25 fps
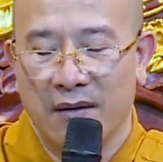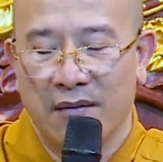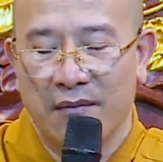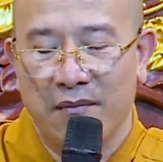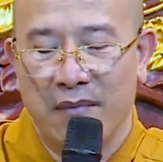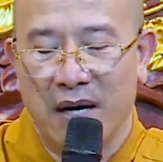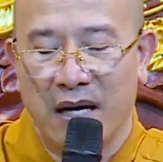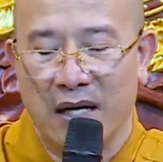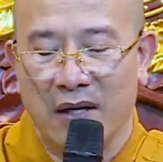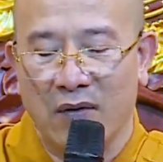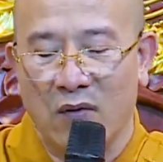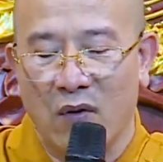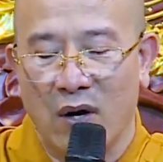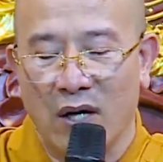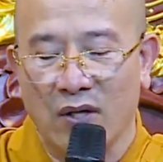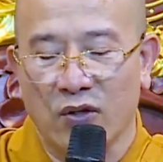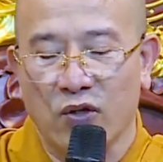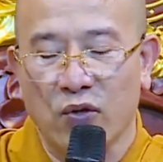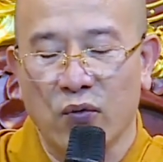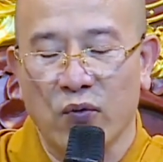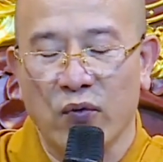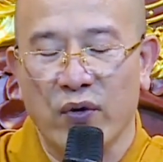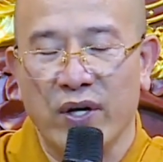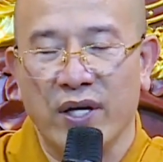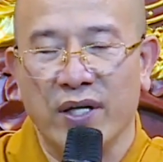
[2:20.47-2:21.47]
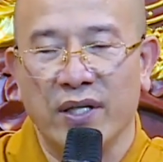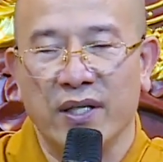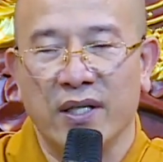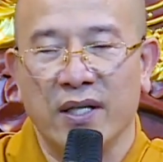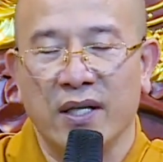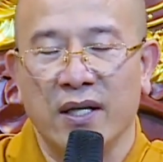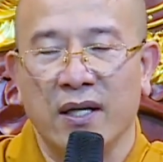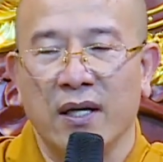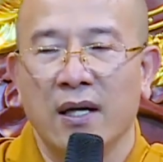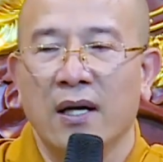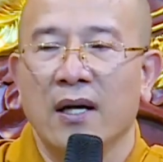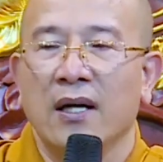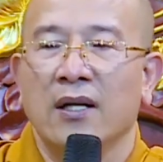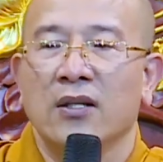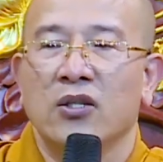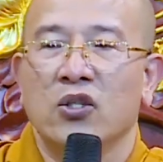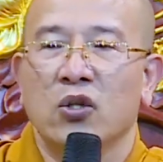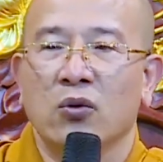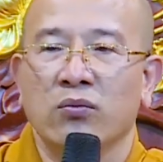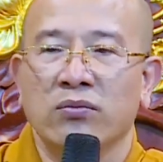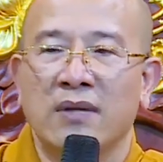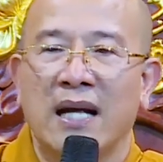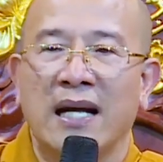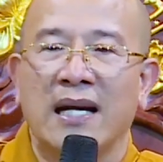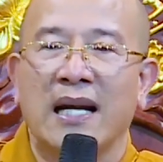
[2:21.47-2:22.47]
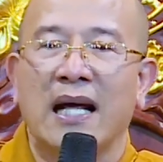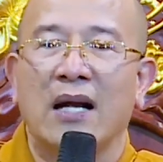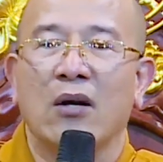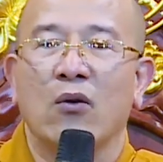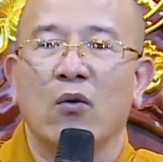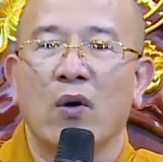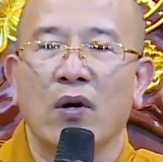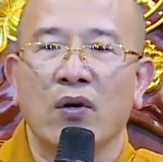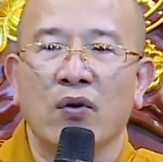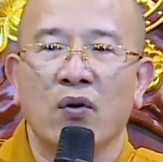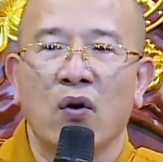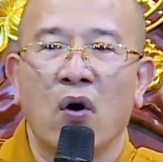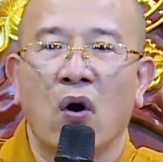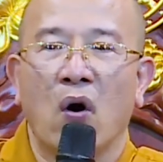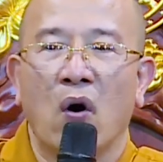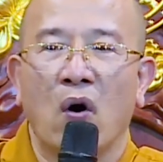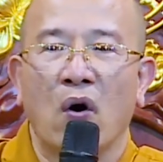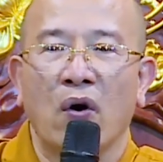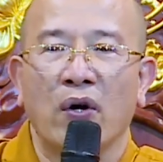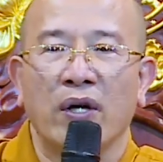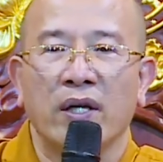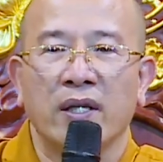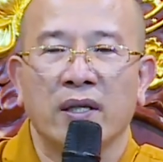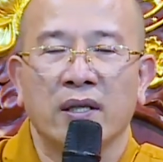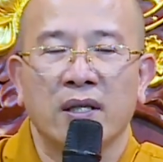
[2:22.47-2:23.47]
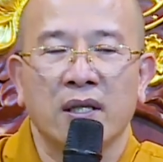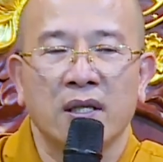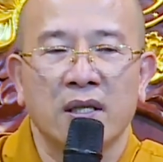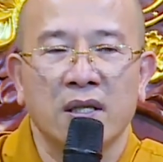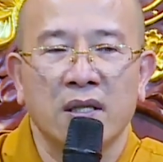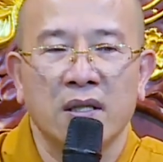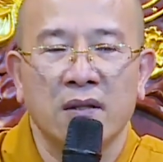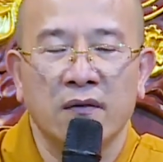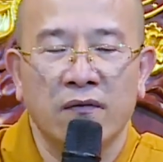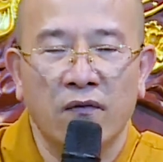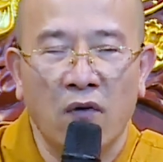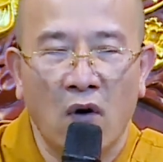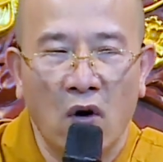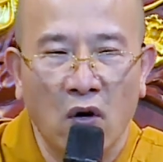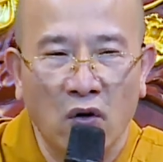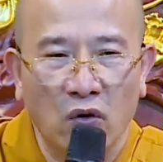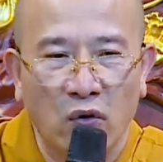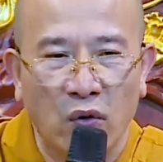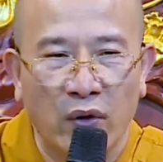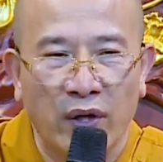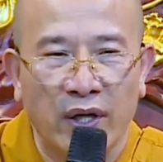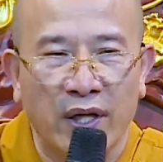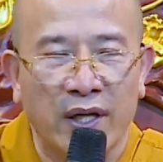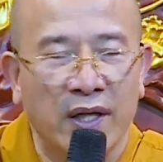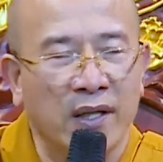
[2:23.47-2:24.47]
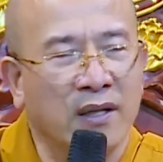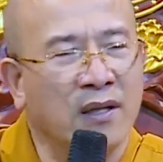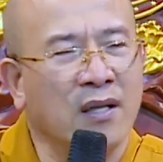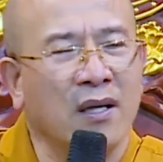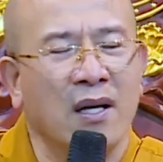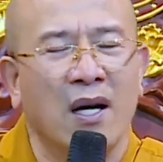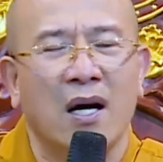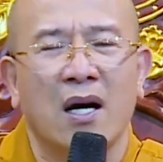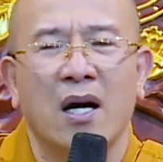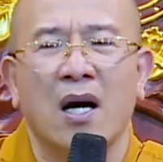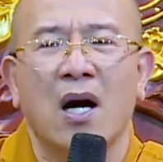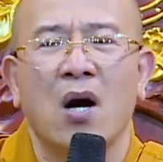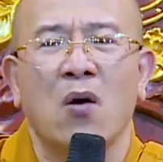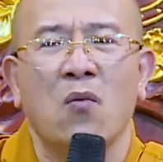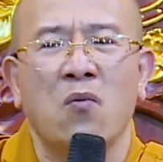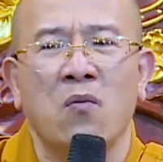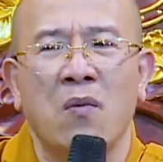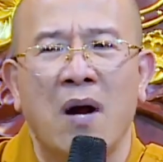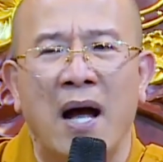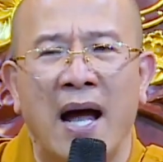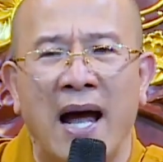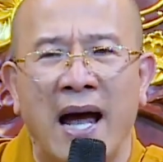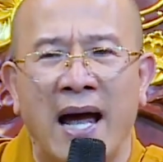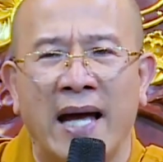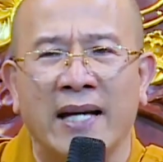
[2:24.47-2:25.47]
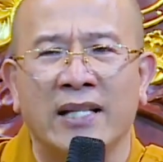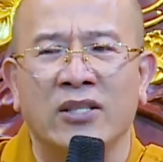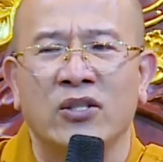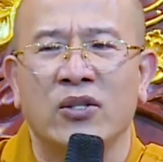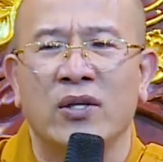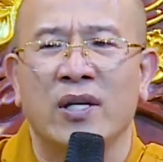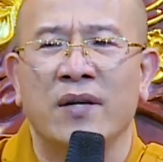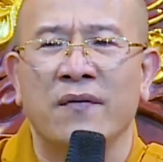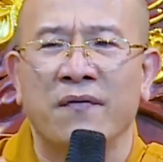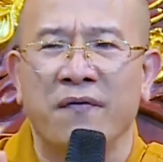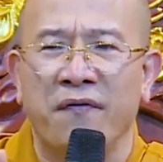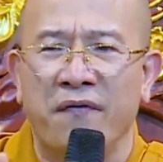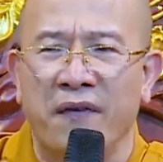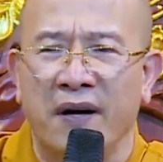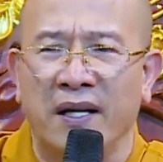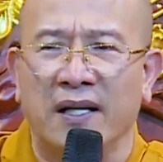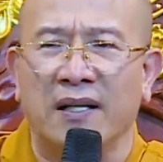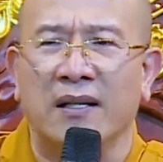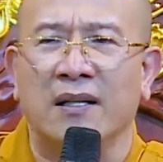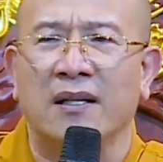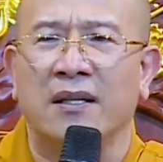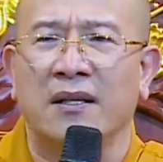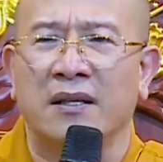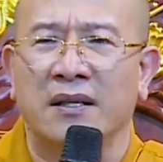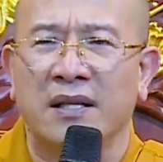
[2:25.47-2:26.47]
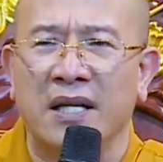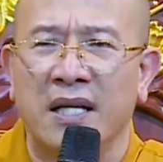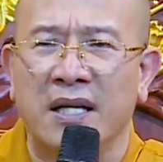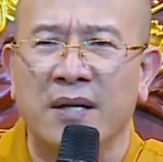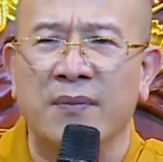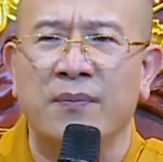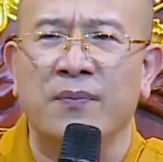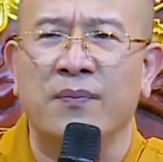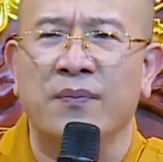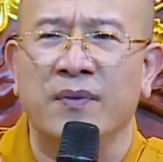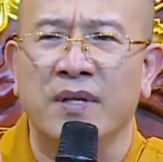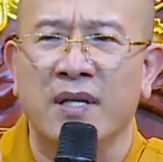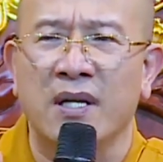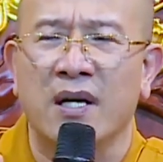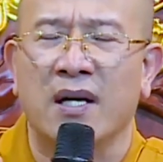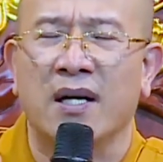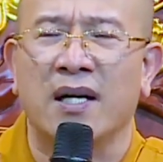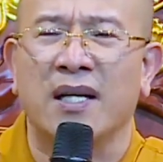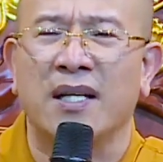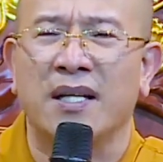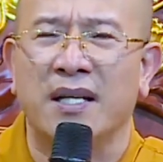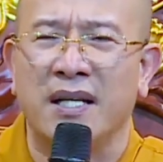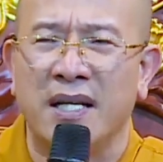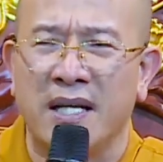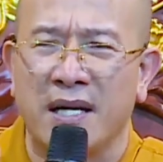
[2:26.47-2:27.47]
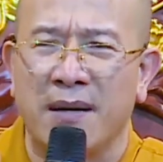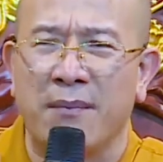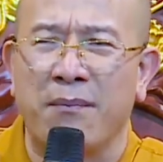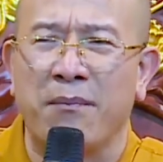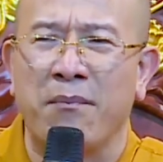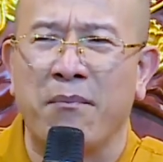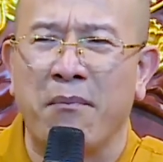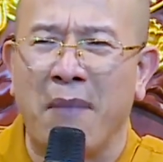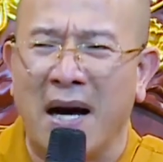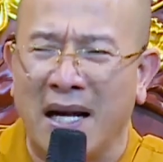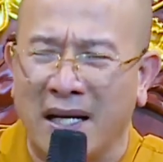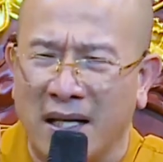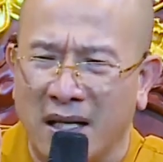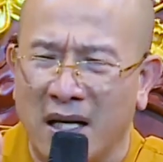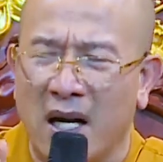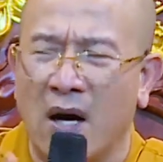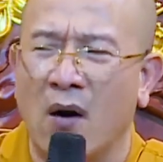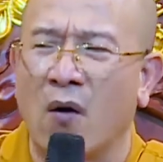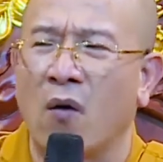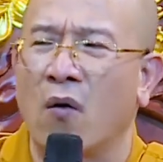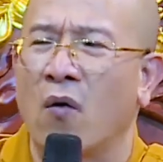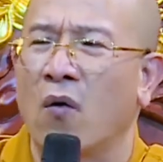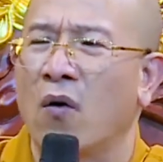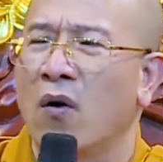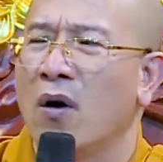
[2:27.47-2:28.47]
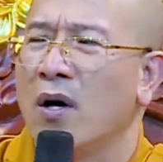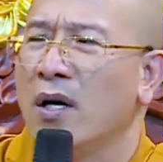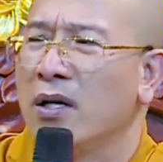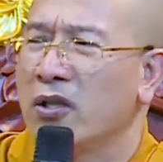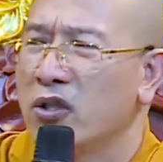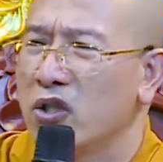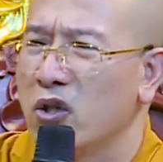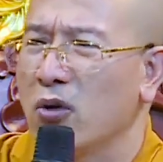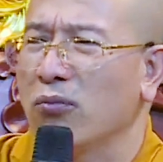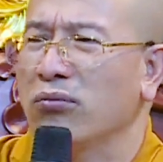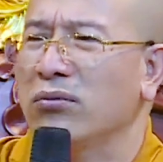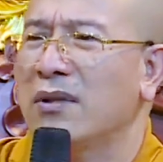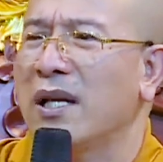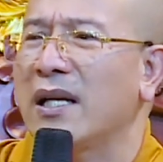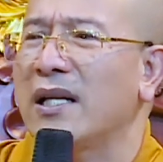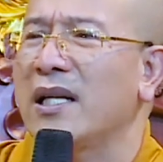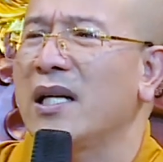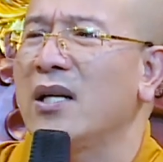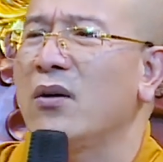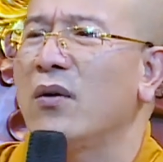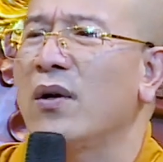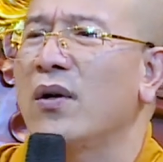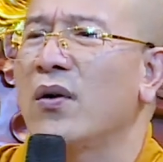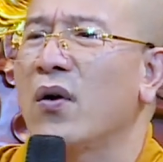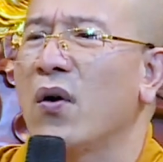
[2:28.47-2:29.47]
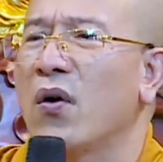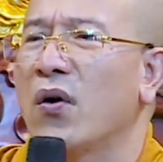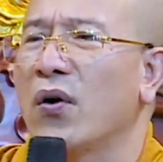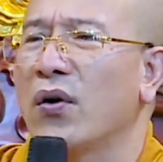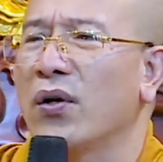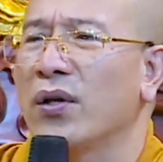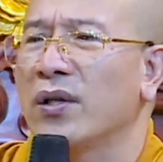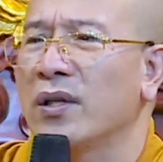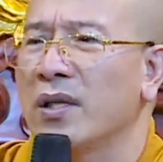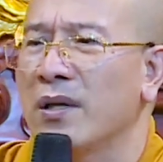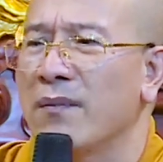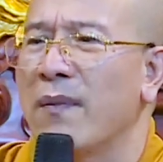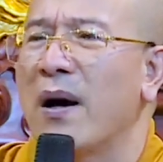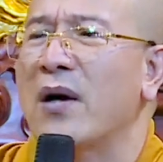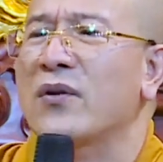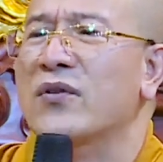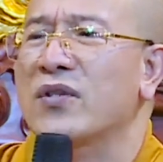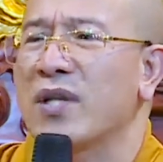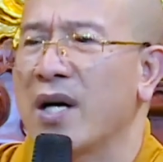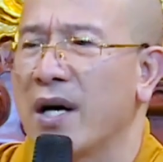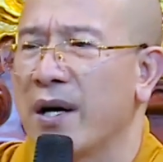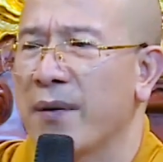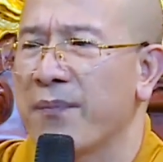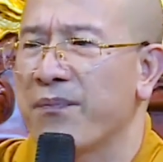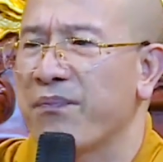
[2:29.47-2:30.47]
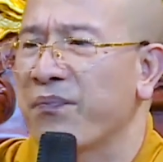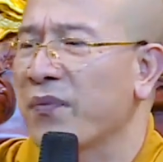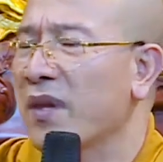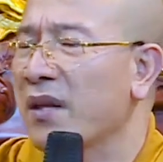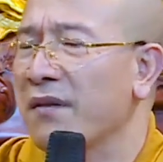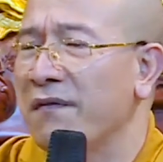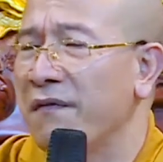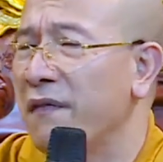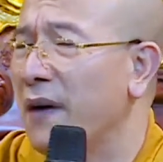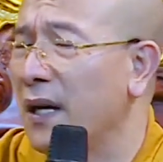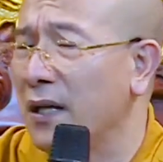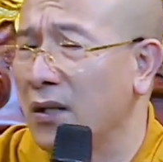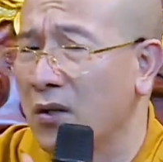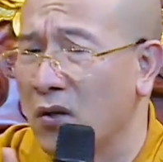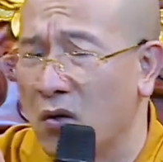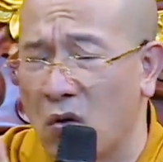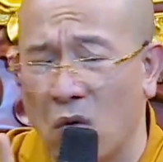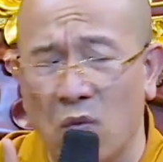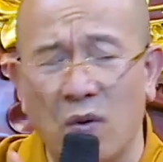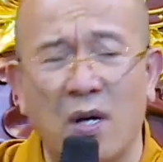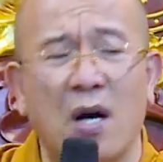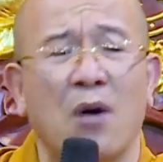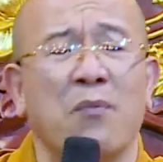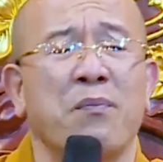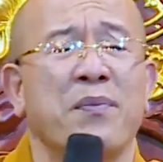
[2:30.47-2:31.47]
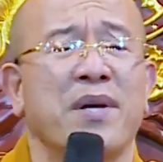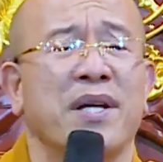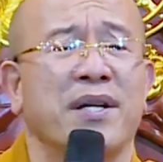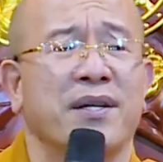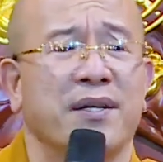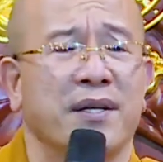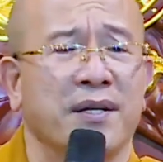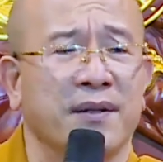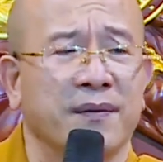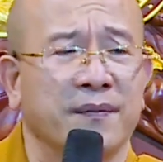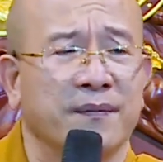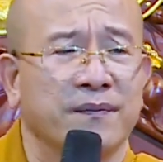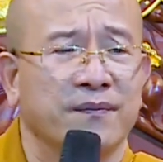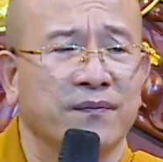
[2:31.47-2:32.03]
bạn hoàng trung nguyên nhé chúng ta đã luân hồi từ vô thủy tức là không ai cho đến phật tìm được cái điểm ban đầu chúng ta đi luân hồi từ bao giờ phật cũng không biết được